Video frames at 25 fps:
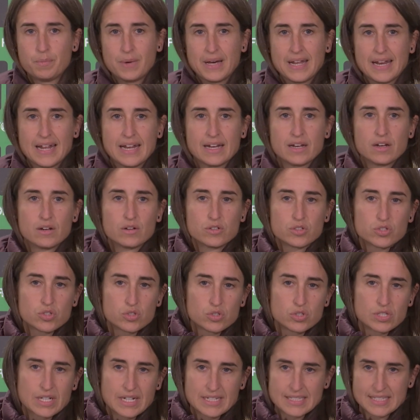para
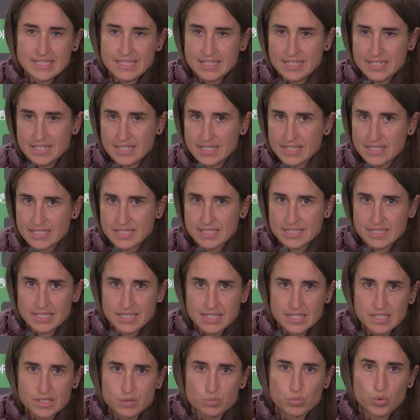nosotras
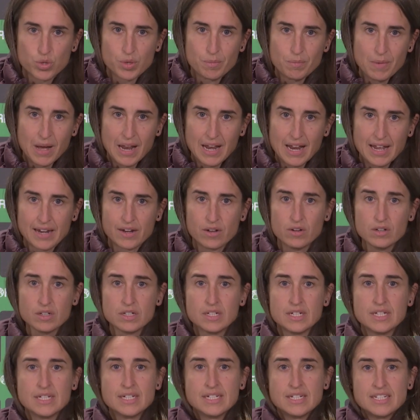es, muy mala, ¿no?
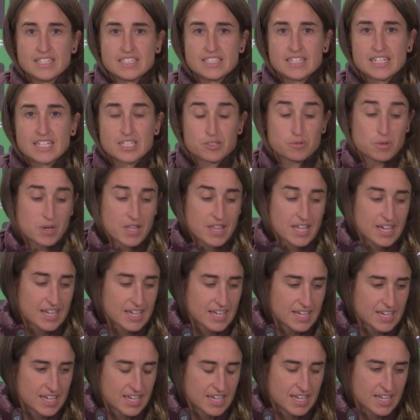Sí que es verdad
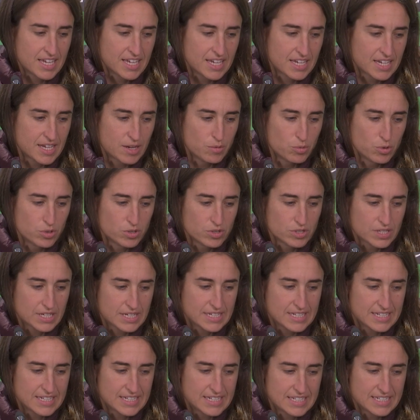que, bueno,
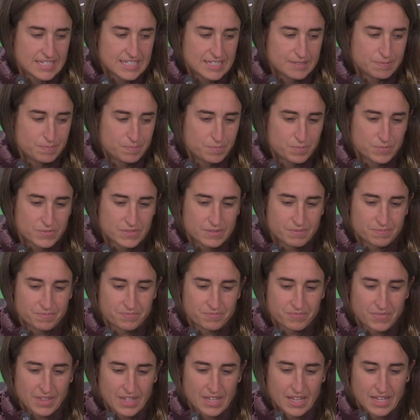que,
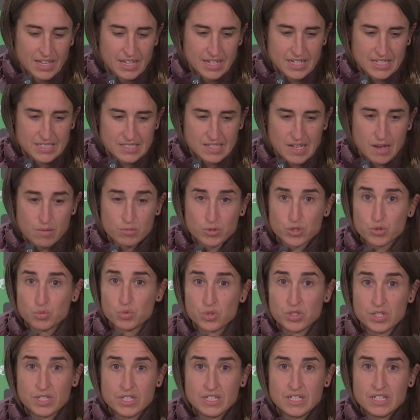estábamos
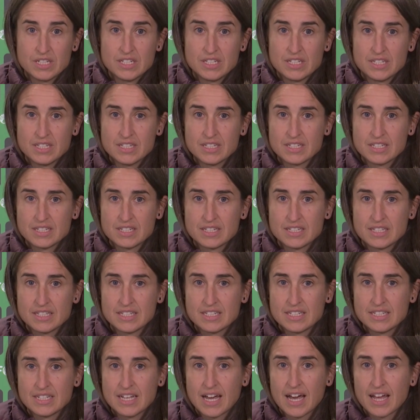muy
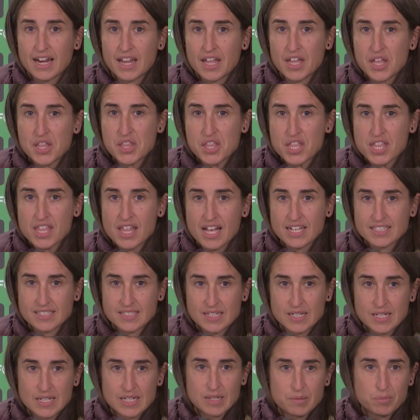eh, agradecidas
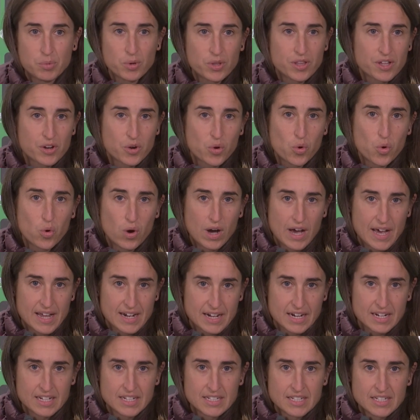de poder
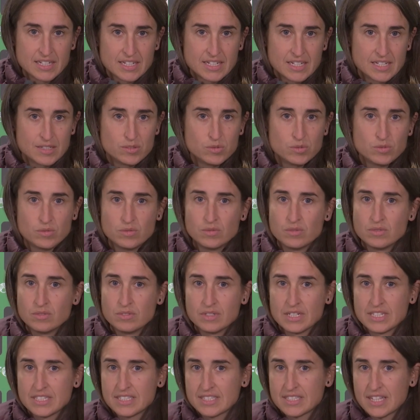jugar en
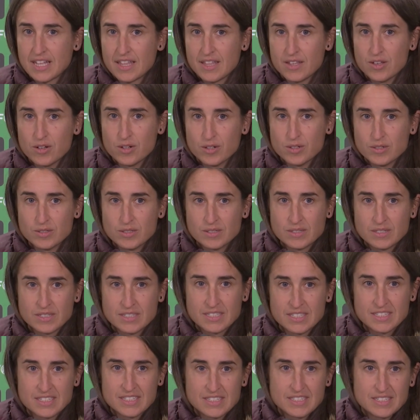un estadio
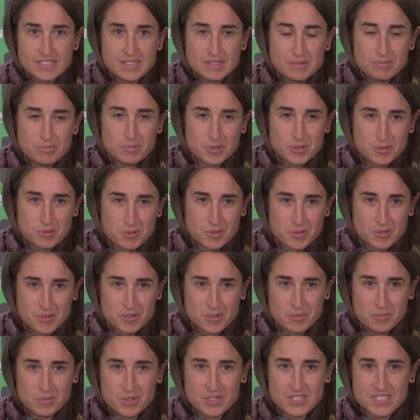eh, pues bueno,
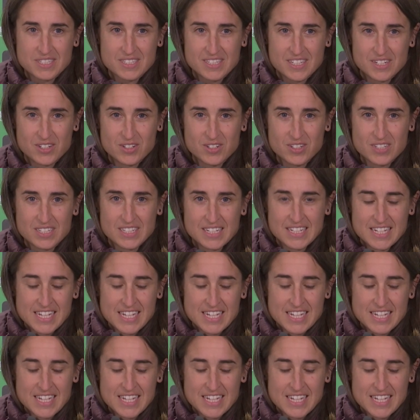como este, ¿no?